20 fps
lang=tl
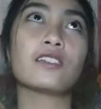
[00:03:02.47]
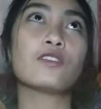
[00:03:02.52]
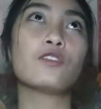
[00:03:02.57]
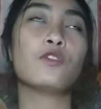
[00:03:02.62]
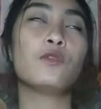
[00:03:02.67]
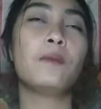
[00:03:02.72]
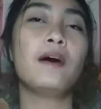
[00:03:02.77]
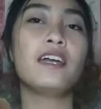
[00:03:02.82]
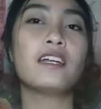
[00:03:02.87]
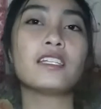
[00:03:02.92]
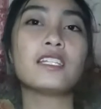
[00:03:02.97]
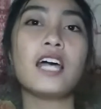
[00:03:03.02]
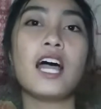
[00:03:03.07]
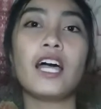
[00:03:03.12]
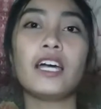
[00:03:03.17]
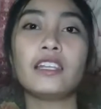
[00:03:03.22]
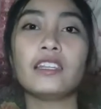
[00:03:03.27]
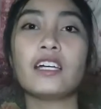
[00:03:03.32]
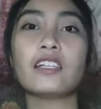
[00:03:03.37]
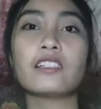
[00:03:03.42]
So para
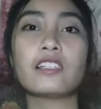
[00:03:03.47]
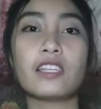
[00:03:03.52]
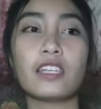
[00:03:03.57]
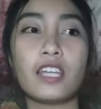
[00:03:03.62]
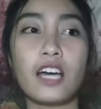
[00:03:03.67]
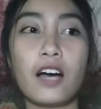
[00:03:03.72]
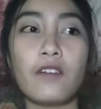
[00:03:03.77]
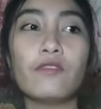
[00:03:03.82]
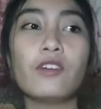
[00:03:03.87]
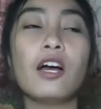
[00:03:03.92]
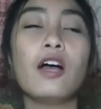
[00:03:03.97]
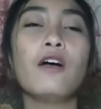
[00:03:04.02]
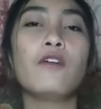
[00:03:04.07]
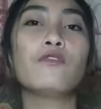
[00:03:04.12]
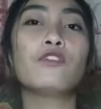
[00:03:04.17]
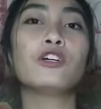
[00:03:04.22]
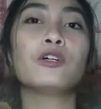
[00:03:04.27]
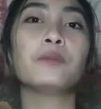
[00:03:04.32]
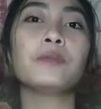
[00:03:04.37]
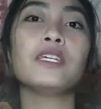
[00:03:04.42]
sa akin, that's enough
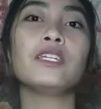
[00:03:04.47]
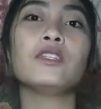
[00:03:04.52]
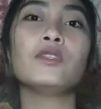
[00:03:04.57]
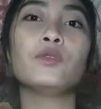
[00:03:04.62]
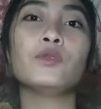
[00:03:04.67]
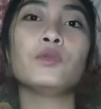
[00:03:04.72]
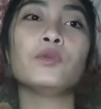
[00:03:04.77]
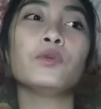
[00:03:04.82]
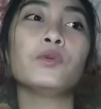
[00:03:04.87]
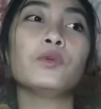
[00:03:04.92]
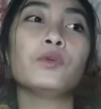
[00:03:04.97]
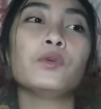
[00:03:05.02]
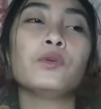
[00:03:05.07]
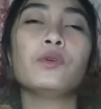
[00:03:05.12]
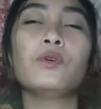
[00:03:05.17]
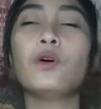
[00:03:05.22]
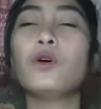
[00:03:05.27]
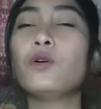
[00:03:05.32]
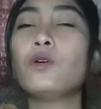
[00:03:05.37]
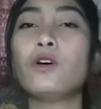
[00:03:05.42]
for me to
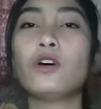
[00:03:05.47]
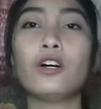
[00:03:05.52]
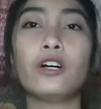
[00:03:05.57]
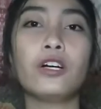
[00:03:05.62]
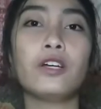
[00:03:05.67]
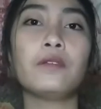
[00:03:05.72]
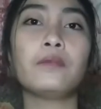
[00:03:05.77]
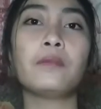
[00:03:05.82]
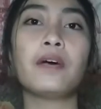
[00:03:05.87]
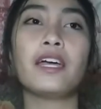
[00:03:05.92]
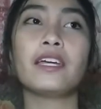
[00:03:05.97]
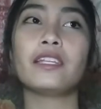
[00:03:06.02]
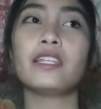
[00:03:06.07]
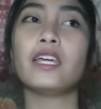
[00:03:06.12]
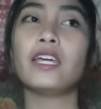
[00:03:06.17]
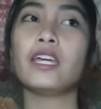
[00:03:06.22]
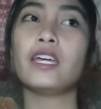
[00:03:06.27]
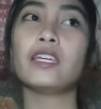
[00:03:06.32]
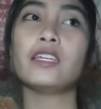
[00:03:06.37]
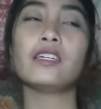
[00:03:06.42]
go on my
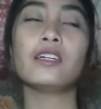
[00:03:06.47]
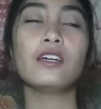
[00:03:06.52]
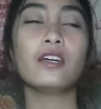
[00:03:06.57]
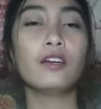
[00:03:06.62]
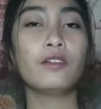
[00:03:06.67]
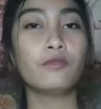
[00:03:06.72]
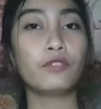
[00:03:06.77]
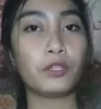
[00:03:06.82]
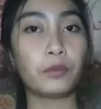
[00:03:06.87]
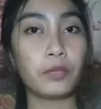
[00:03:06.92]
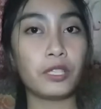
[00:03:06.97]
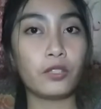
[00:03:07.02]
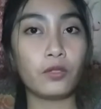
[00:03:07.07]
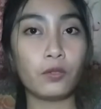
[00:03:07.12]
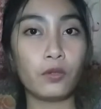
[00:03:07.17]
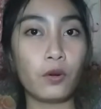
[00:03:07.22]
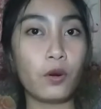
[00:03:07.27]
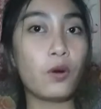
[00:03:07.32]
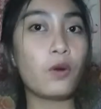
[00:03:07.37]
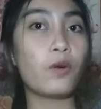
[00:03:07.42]
day, for me
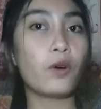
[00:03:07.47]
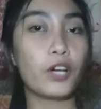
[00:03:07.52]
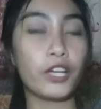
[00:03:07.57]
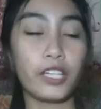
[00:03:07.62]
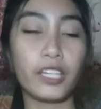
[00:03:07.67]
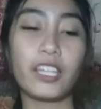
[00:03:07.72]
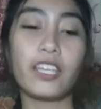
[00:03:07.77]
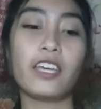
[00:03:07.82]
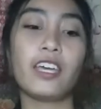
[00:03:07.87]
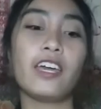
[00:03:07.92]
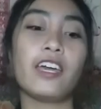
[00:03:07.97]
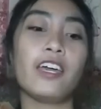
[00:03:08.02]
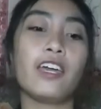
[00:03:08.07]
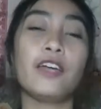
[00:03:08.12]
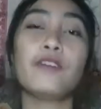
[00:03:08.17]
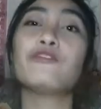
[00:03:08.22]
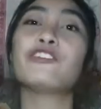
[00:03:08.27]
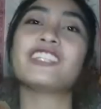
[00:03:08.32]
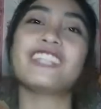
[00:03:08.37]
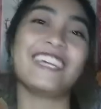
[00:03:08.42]
to go on
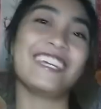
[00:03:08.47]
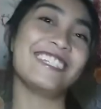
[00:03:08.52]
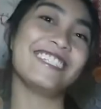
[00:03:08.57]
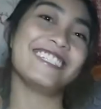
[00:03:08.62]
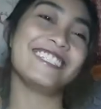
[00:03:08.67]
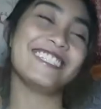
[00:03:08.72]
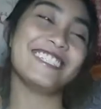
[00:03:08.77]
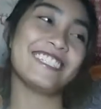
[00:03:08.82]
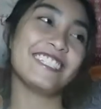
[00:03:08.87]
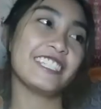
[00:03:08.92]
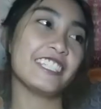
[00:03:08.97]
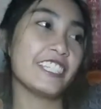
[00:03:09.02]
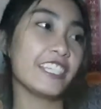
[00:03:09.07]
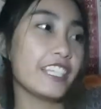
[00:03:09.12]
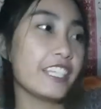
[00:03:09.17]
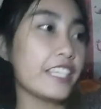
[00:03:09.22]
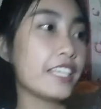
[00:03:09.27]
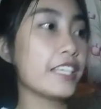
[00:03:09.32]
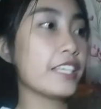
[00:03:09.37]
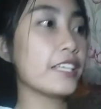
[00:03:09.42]
every day.
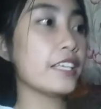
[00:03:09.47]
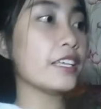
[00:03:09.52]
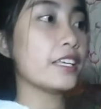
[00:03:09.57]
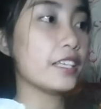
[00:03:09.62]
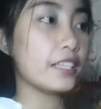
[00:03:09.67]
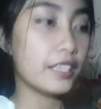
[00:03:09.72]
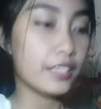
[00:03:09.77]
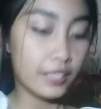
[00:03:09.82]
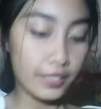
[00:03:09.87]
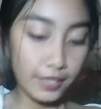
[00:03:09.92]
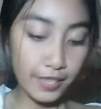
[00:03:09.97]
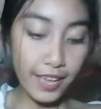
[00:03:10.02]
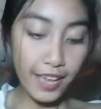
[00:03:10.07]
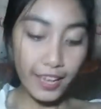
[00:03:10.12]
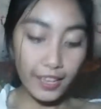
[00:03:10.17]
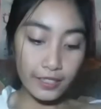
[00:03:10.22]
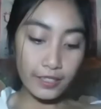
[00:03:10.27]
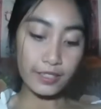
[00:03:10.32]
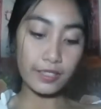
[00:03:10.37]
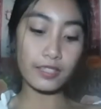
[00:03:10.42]

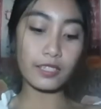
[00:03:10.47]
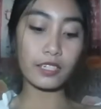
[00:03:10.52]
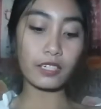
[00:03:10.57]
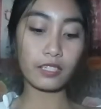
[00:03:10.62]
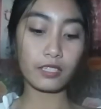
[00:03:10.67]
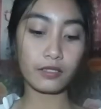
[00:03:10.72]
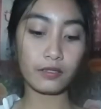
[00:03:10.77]
Next!